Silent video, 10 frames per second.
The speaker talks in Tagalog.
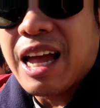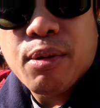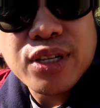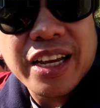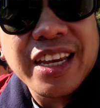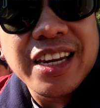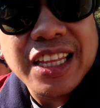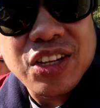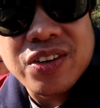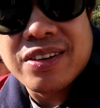tapos ang
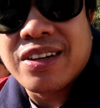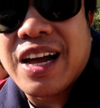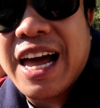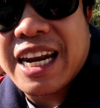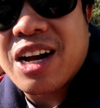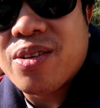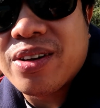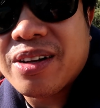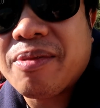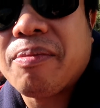init ng araw,
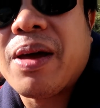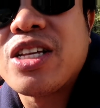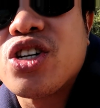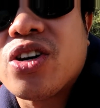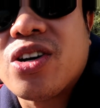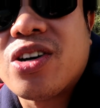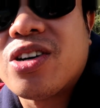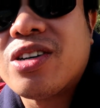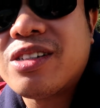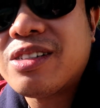medyo
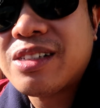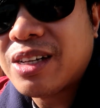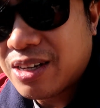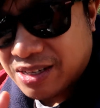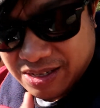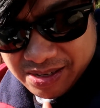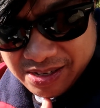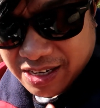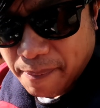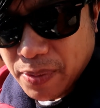
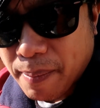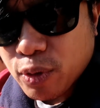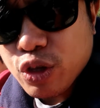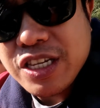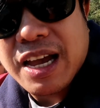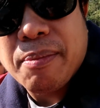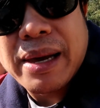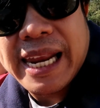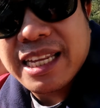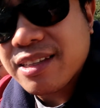ramdam dun sa
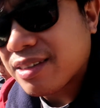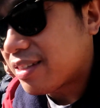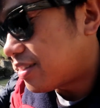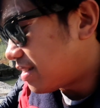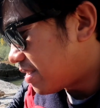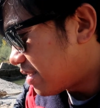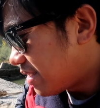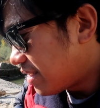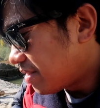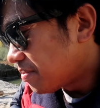balat
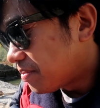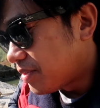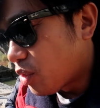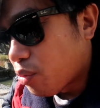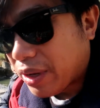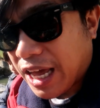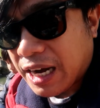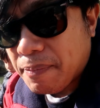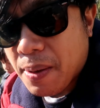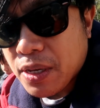hindi mo
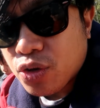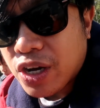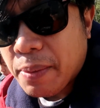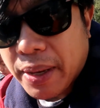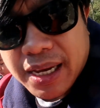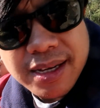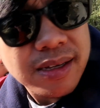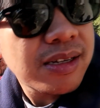mararamdaman yung lamig